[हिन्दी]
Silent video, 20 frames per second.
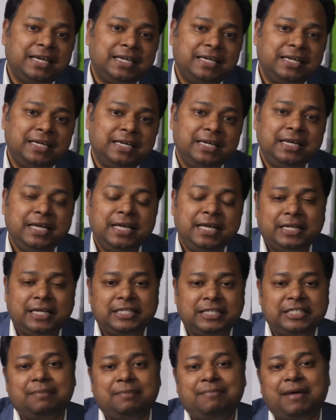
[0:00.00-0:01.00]
ही
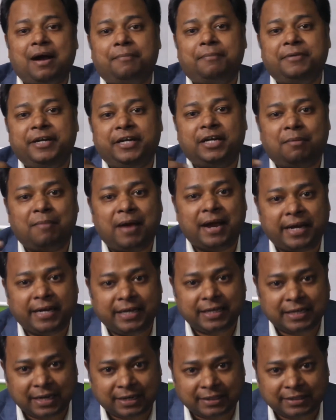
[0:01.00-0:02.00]
जब आप डिजिटल
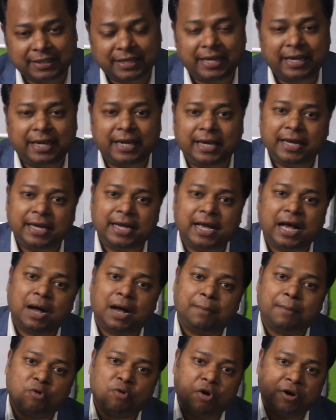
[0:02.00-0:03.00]
मार्केटिंग करते हैं
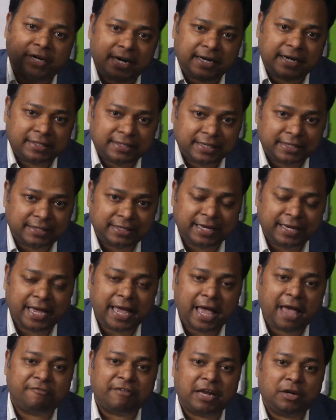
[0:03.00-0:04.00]
आप कंटेंट देते
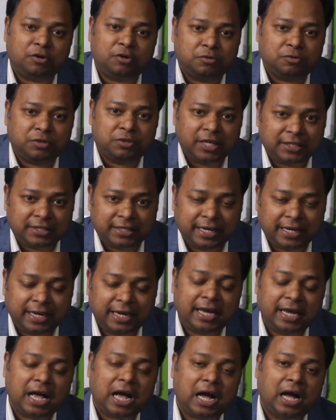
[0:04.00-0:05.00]
हैं वैल्यू देते
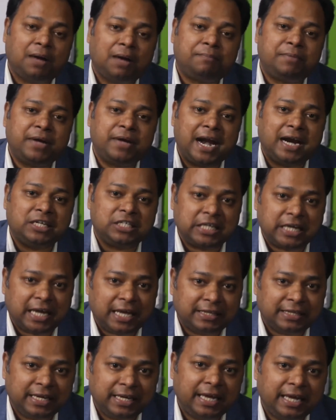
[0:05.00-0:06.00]
हैं आप ऐड
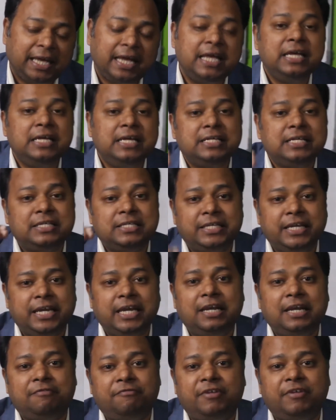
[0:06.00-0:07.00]
चलाते हैं
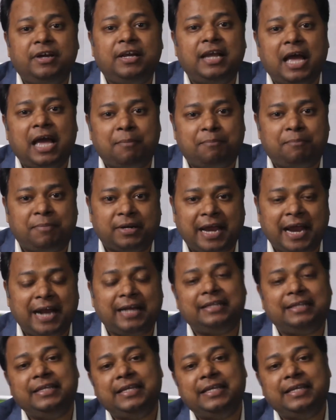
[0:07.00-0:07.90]
सेल विल हैपन एट दी